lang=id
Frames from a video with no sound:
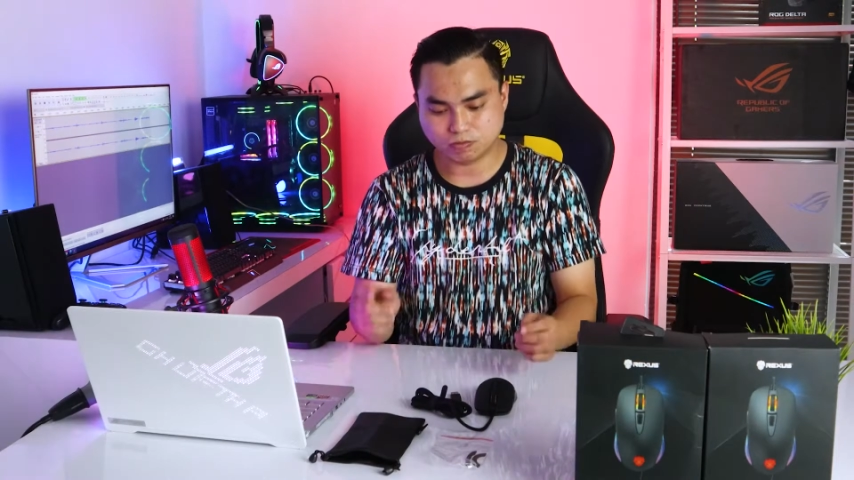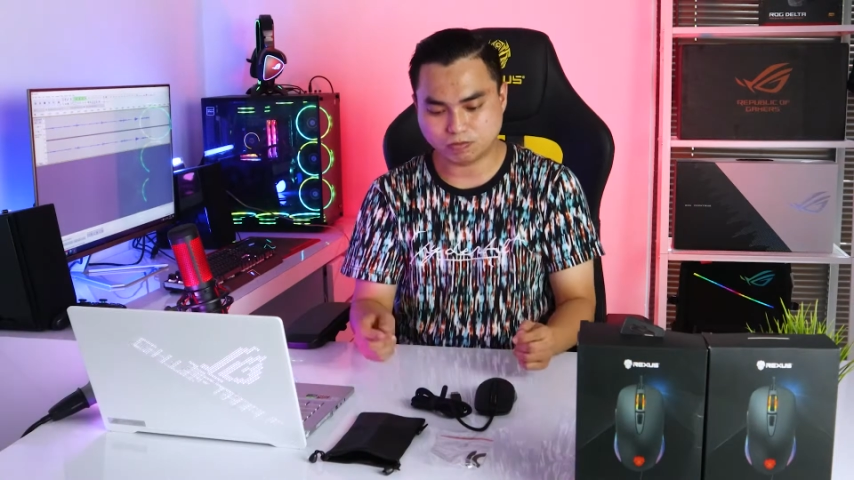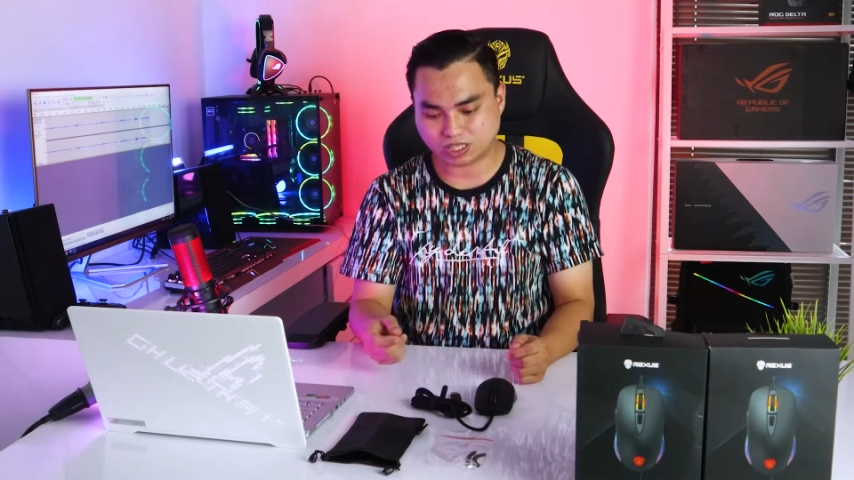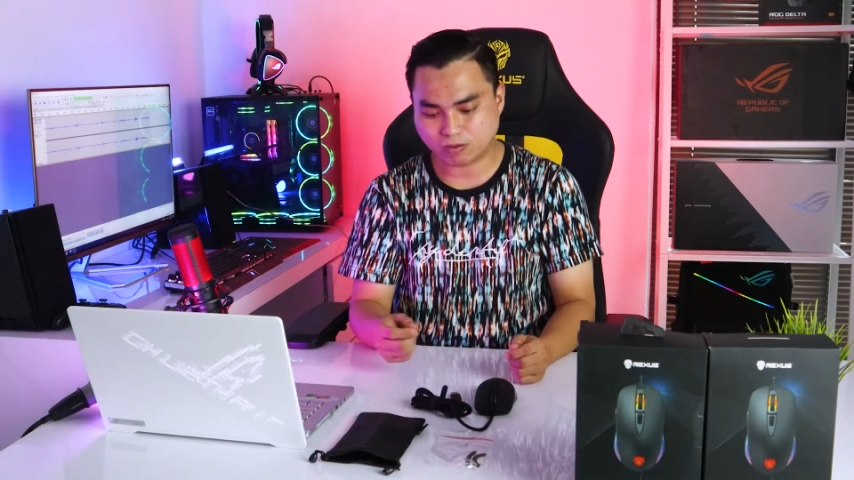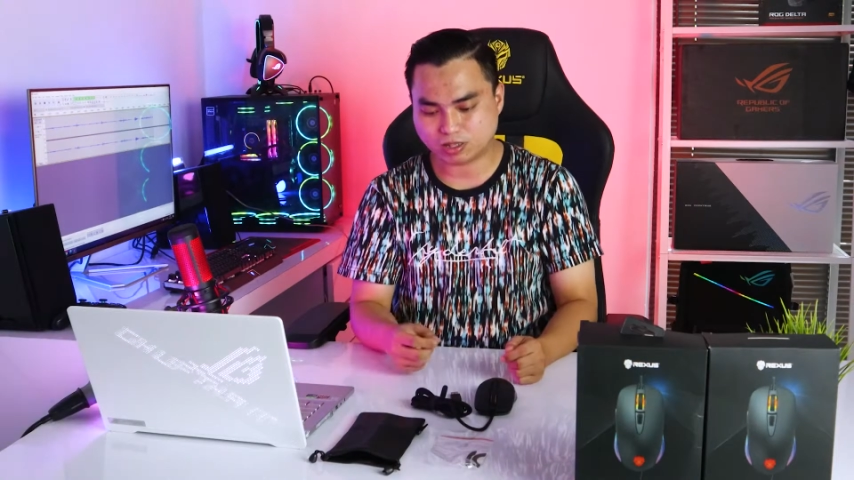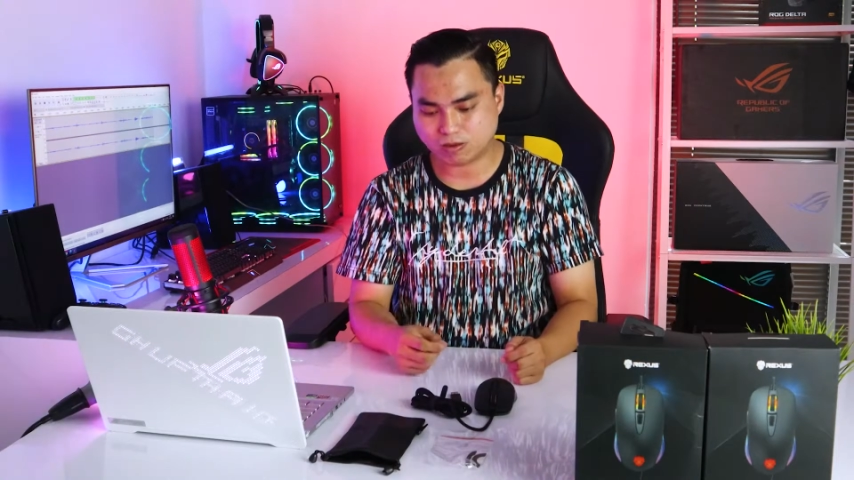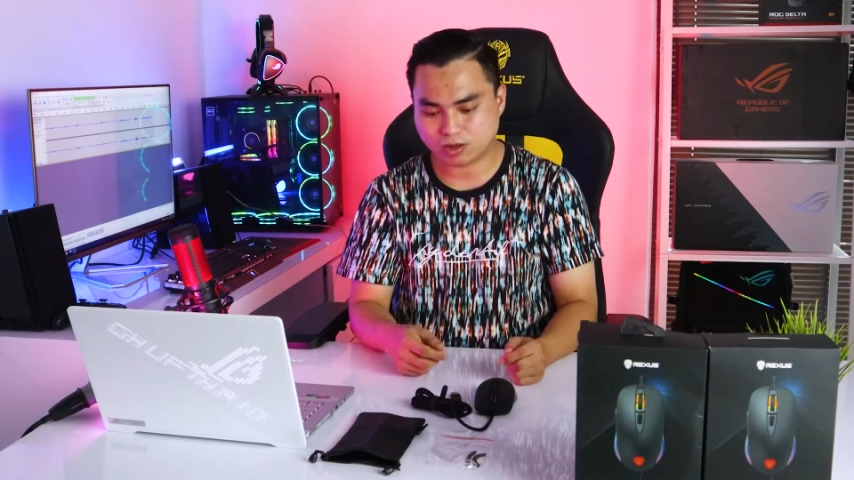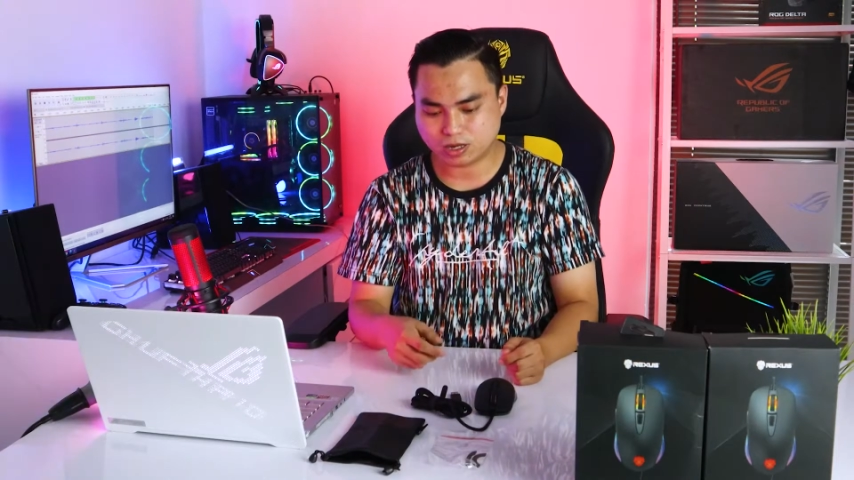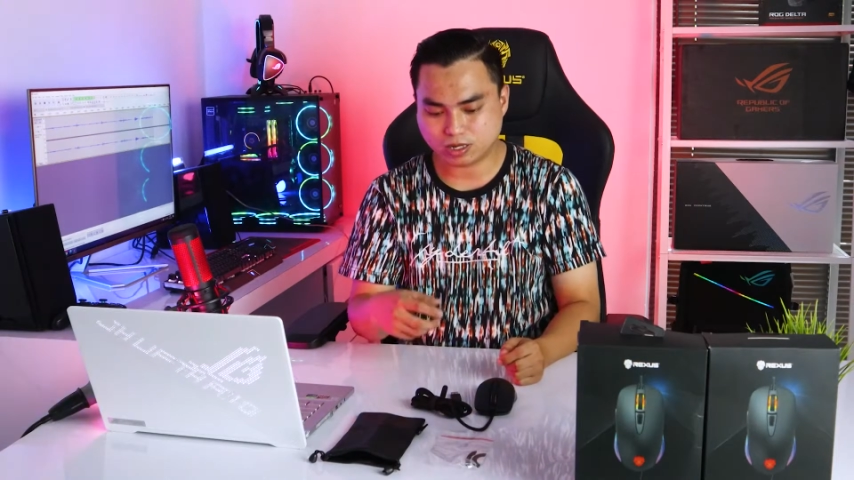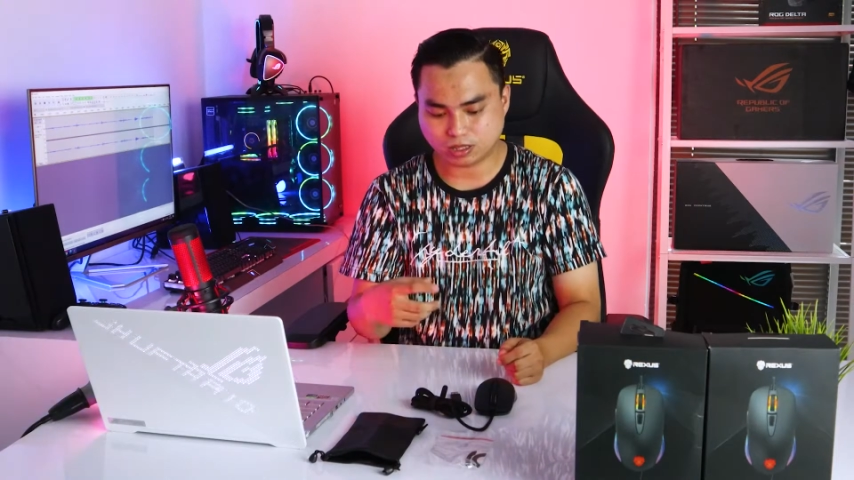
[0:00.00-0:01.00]

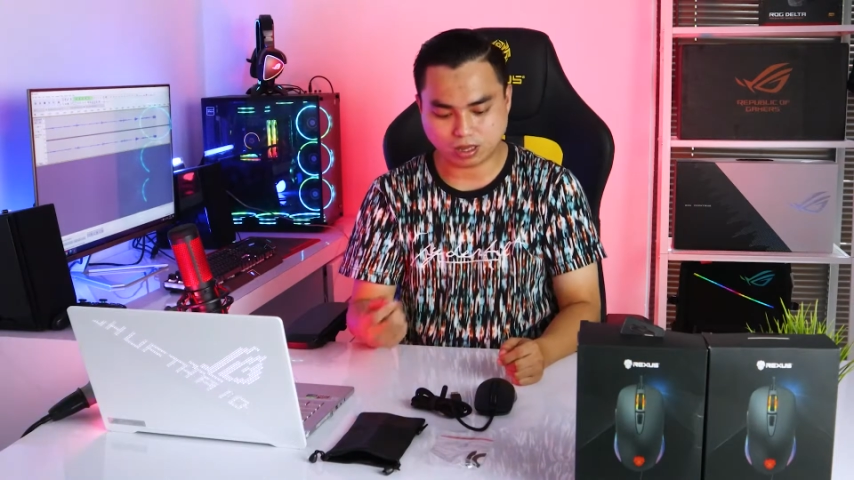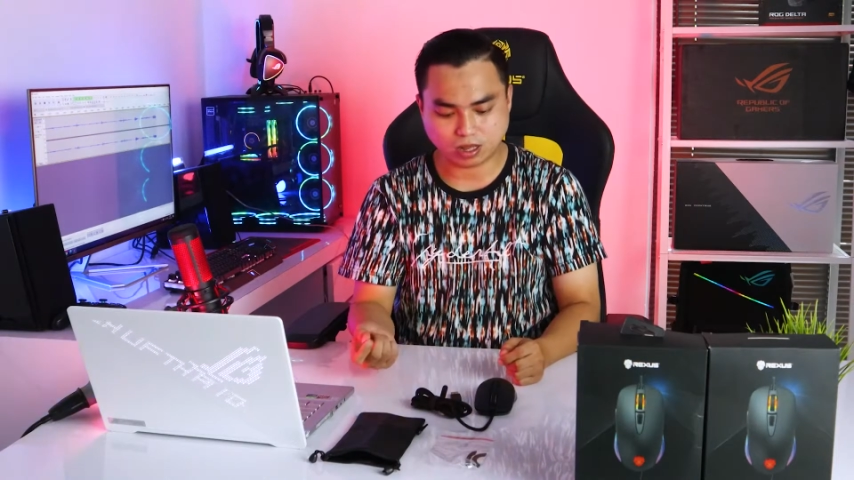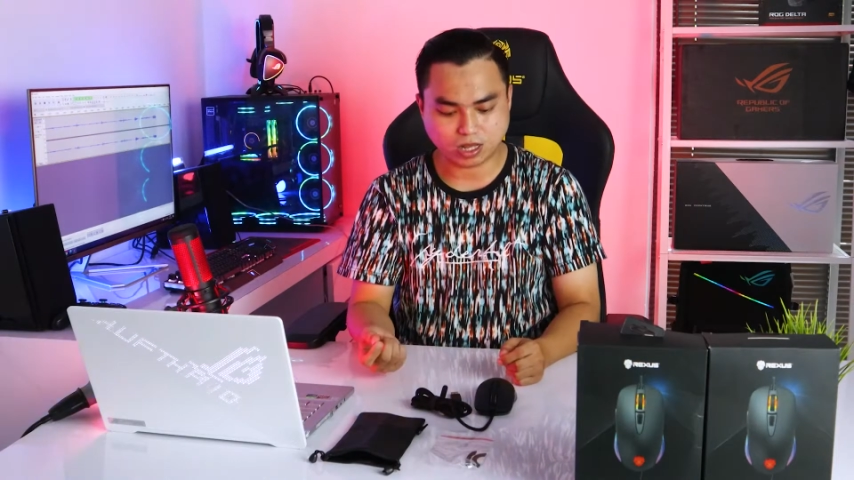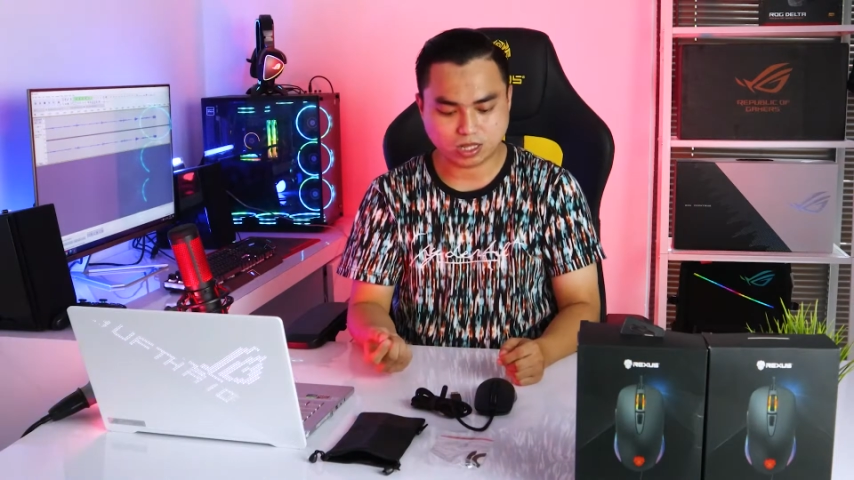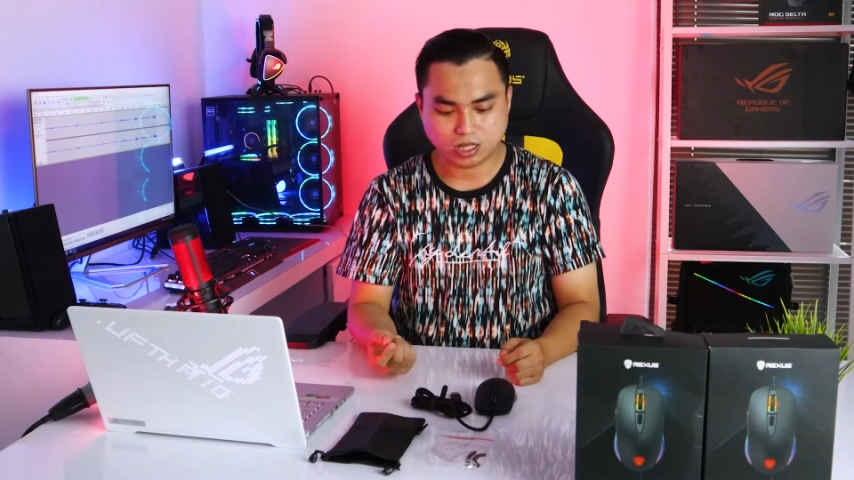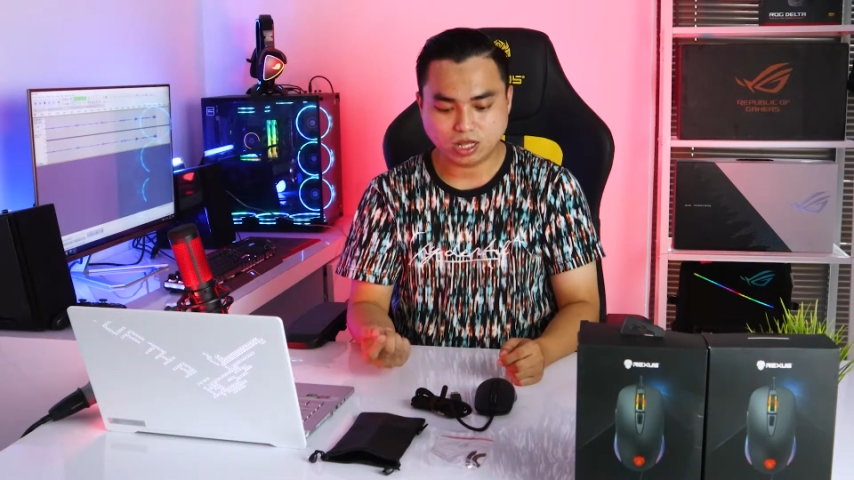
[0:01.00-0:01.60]
Pertama-tama kita